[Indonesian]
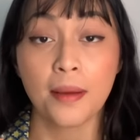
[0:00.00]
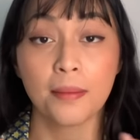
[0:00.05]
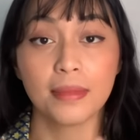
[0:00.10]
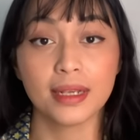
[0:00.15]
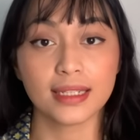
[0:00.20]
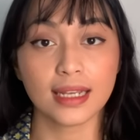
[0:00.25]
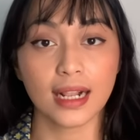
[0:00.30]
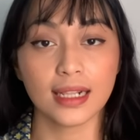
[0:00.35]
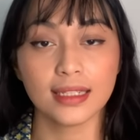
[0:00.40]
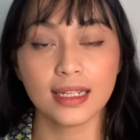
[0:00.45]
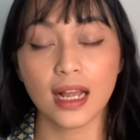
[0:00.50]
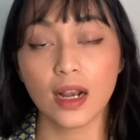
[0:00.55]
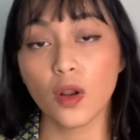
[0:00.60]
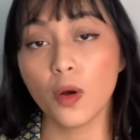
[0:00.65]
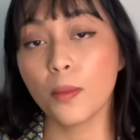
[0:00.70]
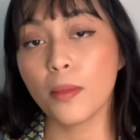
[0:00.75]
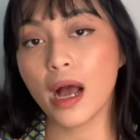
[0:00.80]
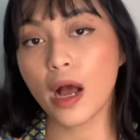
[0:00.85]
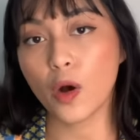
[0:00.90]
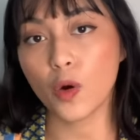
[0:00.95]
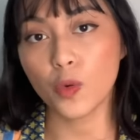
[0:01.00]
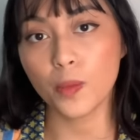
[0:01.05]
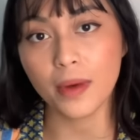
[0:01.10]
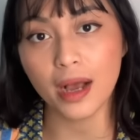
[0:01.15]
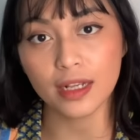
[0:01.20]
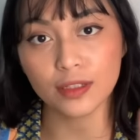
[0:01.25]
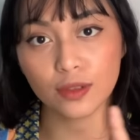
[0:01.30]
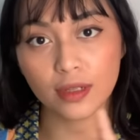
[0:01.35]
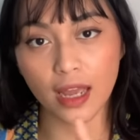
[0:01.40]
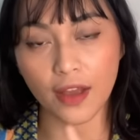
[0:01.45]
Misalnya lo mau
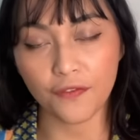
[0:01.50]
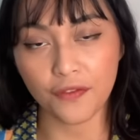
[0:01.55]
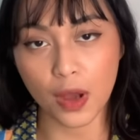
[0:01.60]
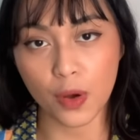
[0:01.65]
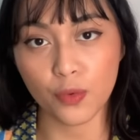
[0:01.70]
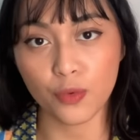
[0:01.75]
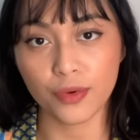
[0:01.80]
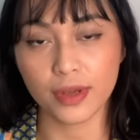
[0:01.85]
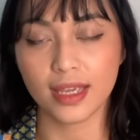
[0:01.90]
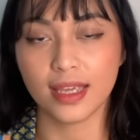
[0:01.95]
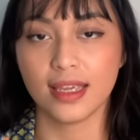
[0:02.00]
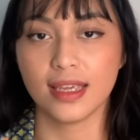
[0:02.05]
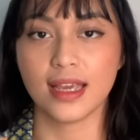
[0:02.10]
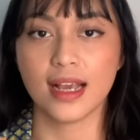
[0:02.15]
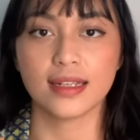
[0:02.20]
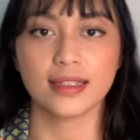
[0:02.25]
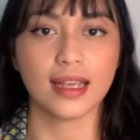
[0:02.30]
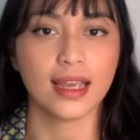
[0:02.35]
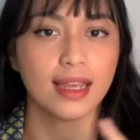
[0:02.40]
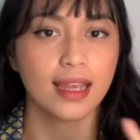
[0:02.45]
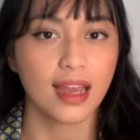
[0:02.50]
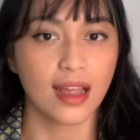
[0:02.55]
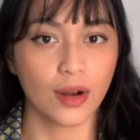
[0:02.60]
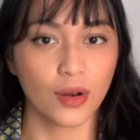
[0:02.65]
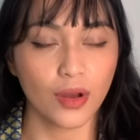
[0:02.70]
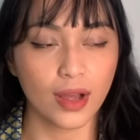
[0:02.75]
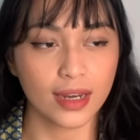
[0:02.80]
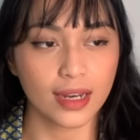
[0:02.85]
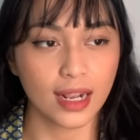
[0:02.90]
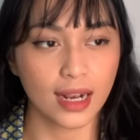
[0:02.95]
masuk FKUI, ya saingan
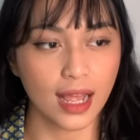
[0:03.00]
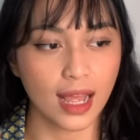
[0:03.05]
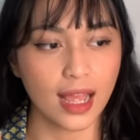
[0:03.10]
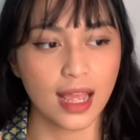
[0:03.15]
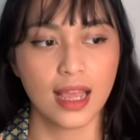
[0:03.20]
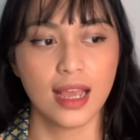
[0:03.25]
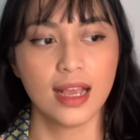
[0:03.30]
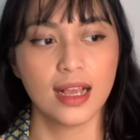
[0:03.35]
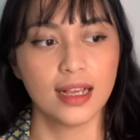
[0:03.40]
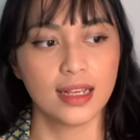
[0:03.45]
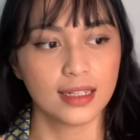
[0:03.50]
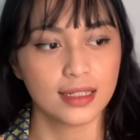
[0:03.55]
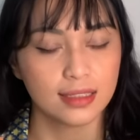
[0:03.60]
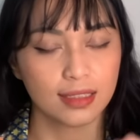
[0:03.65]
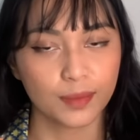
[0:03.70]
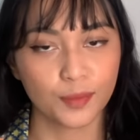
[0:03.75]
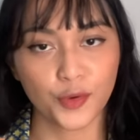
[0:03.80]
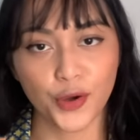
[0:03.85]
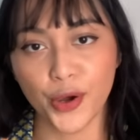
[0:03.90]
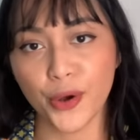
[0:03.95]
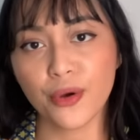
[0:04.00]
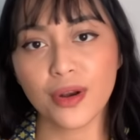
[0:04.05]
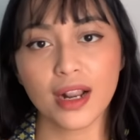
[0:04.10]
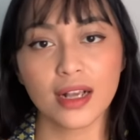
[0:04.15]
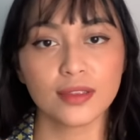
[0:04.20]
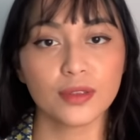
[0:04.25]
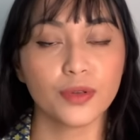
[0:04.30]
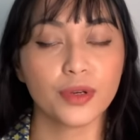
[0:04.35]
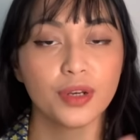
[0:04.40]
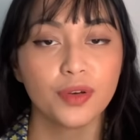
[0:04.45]
lo adalah semua
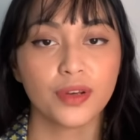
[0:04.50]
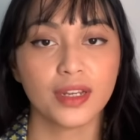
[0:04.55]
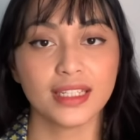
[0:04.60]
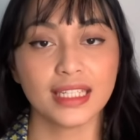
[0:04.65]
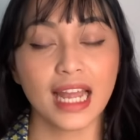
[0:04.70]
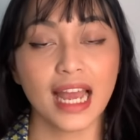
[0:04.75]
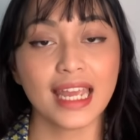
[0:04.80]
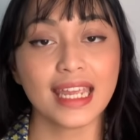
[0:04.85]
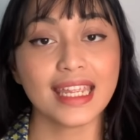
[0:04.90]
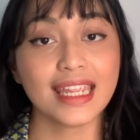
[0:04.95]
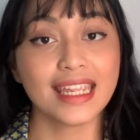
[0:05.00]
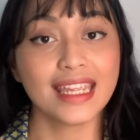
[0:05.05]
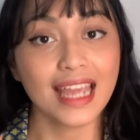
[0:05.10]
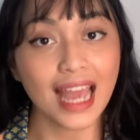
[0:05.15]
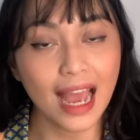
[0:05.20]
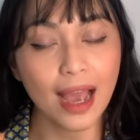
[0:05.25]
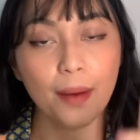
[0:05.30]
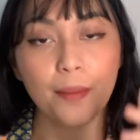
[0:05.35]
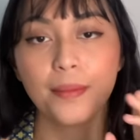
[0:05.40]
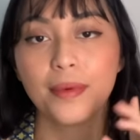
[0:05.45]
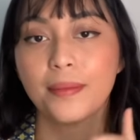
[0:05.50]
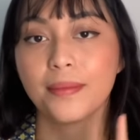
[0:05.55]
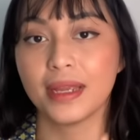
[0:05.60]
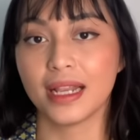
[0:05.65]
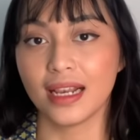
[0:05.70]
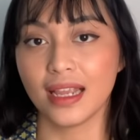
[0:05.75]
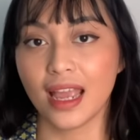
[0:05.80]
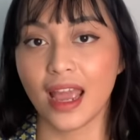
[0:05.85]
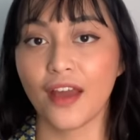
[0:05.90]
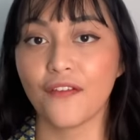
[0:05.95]
orang seluruh Indonesia yang
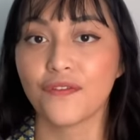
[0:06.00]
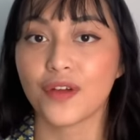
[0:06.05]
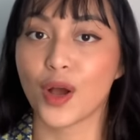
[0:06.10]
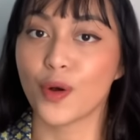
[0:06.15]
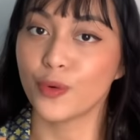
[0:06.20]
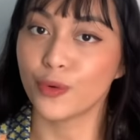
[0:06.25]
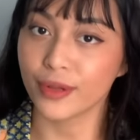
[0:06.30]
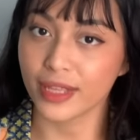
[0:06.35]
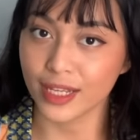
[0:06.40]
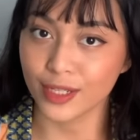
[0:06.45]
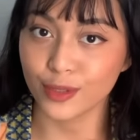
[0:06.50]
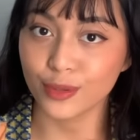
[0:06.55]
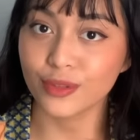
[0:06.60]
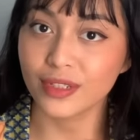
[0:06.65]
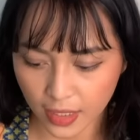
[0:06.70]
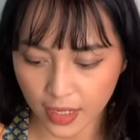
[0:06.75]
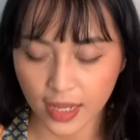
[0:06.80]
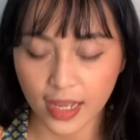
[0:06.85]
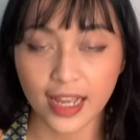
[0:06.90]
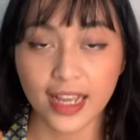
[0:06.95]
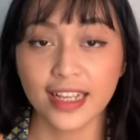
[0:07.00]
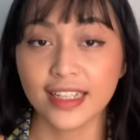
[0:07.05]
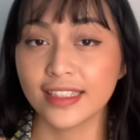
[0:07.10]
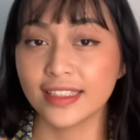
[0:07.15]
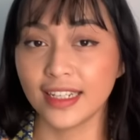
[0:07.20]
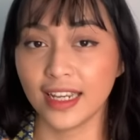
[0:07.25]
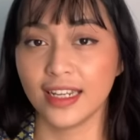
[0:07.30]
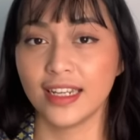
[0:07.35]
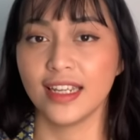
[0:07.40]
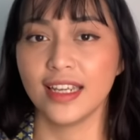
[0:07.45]
memilih FKUI juga.
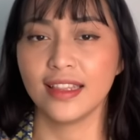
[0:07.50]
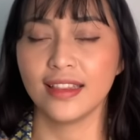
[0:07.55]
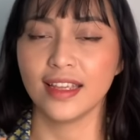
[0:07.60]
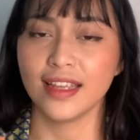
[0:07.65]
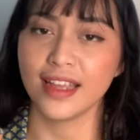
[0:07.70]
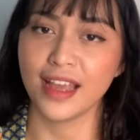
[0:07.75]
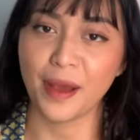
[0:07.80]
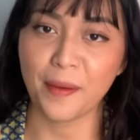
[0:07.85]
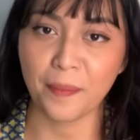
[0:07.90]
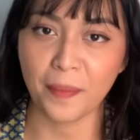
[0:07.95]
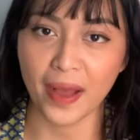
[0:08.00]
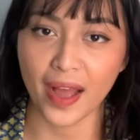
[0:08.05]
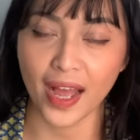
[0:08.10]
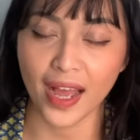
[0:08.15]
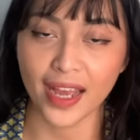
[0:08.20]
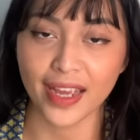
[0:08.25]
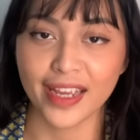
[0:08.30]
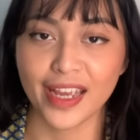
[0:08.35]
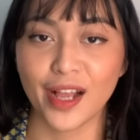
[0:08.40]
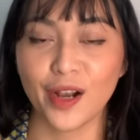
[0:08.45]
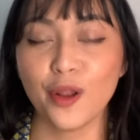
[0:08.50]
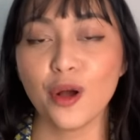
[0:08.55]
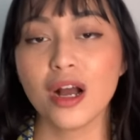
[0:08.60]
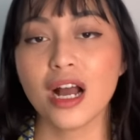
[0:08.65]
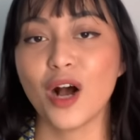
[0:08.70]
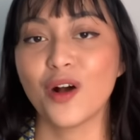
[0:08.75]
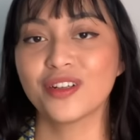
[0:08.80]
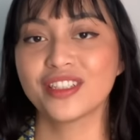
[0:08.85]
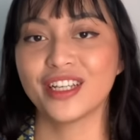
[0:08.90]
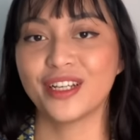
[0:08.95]
Jadi intinya apa? Ya lo
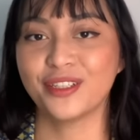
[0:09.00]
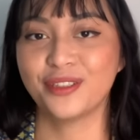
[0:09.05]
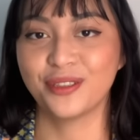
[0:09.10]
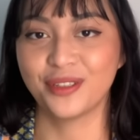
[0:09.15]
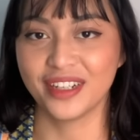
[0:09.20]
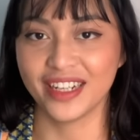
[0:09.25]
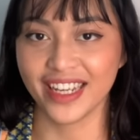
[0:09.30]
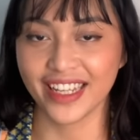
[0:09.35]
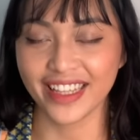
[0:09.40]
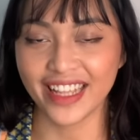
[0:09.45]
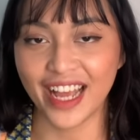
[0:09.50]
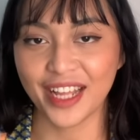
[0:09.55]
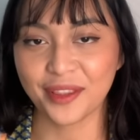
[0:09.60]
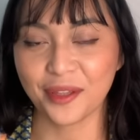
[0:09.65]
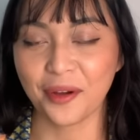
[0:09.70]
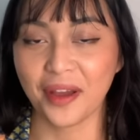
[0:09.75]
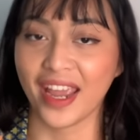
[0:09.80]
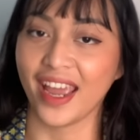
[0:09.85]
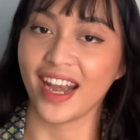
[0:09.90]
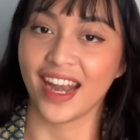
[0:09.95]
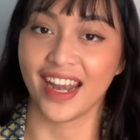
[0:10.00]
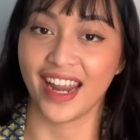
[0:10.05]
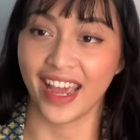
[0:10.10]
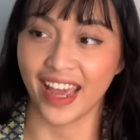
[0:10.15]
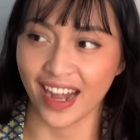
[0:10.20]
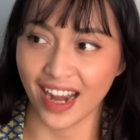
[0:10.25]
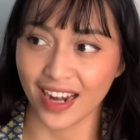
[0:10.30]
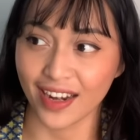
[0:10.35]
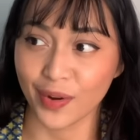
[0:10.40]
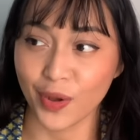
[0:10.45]
nggak usah julid atau
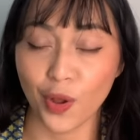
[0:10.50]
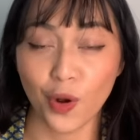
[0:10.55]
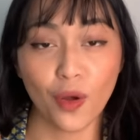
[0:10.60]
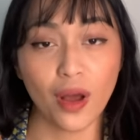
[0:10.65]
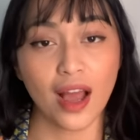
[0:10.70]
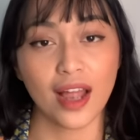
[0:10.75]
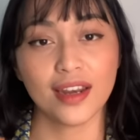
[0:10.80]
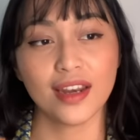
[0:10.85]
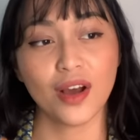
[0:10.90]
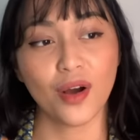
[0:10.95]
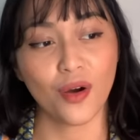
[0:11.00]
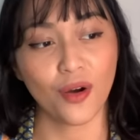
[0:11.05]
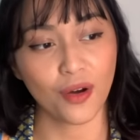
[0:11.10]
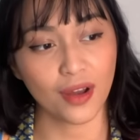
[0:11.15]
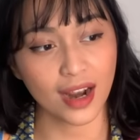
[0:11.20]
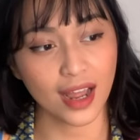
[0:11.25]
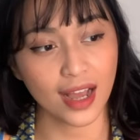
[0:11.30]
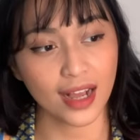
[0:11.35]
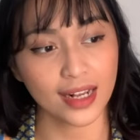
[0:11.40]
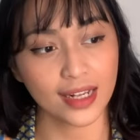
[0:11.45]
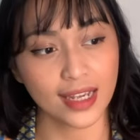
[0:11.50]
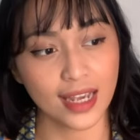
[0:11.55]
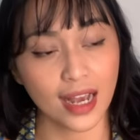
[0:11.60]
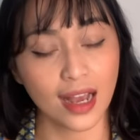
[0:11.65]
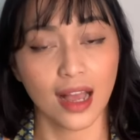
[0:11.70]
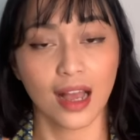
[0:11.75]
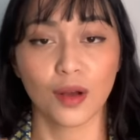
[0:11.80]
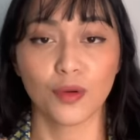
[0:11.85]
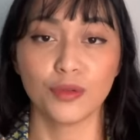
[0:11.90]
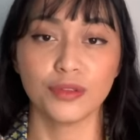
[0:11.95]
heran-heran kalau ada orang
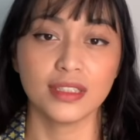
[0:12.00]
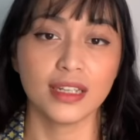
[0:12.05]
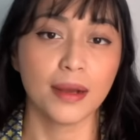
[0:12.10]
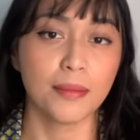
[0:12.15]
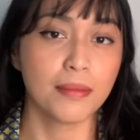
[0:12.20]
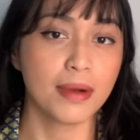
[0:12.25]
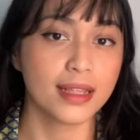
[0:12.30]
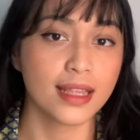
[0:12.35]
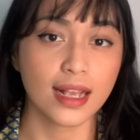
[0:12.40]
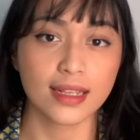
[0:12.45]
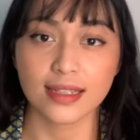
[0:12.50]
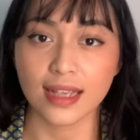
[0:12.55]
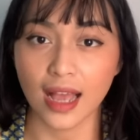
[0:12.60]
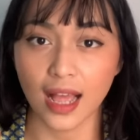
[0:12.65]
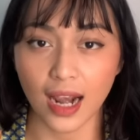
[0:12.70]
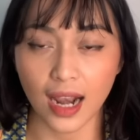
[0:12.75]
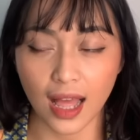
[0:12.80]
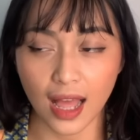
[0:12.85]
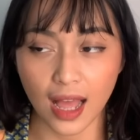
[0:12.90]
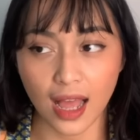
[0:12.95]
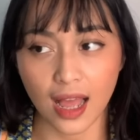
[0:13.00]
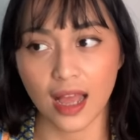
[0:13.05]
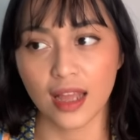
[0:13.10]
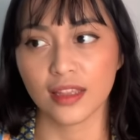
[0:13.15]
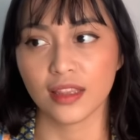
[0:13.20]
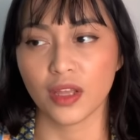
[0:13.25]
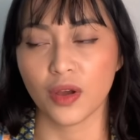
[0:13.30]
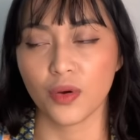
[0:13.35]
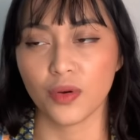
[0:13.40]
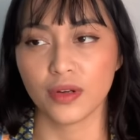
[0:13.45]
yang ngakunya banyak salah
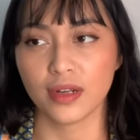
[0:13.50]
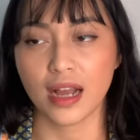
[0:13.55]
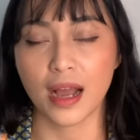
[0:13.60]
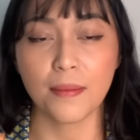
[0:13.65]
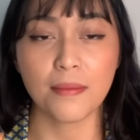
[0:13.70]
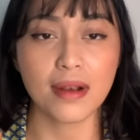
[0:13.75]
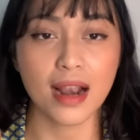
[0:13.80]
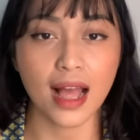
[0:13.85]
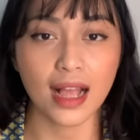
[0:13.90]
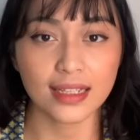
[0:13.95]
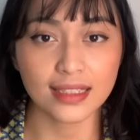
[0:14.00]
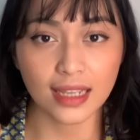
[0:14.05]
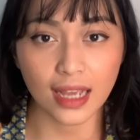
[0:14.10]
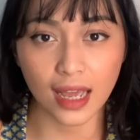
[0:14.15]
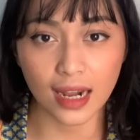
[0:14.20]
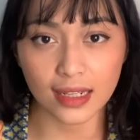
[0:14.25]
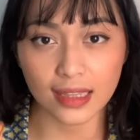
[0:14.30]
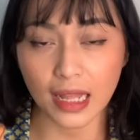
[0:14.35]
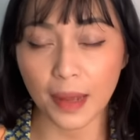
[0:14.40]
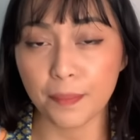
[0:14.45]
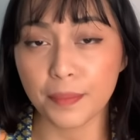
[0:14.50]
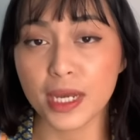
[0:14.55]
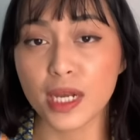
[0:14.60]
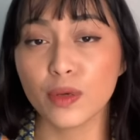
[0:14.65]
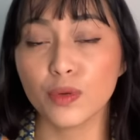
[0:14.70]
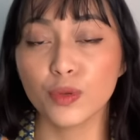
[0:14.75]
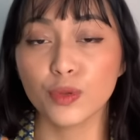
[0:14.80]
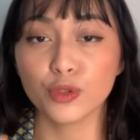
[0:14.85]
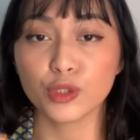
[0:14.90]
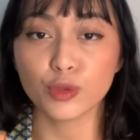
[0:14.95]
atau nggak belajar tapi
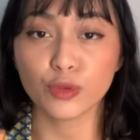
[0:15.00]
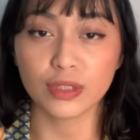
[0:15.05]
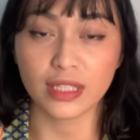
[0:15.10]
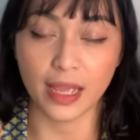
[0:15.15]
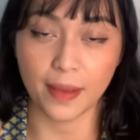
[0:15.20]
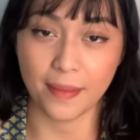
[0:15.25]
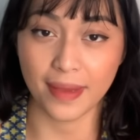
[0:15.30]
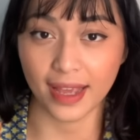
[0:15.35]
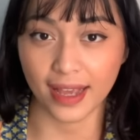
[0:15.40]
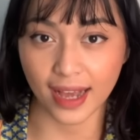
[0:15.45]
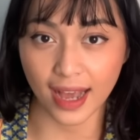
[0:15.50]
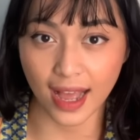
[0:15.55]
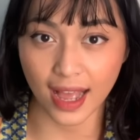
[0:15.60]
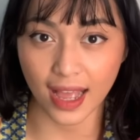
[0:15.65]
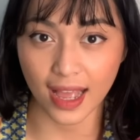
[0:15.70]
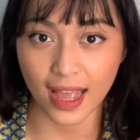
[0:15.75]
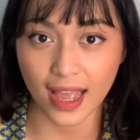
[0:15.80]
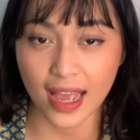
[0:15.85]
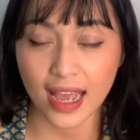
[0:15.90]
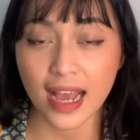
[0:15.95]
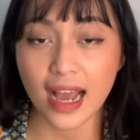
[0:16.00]
lulus UTBK.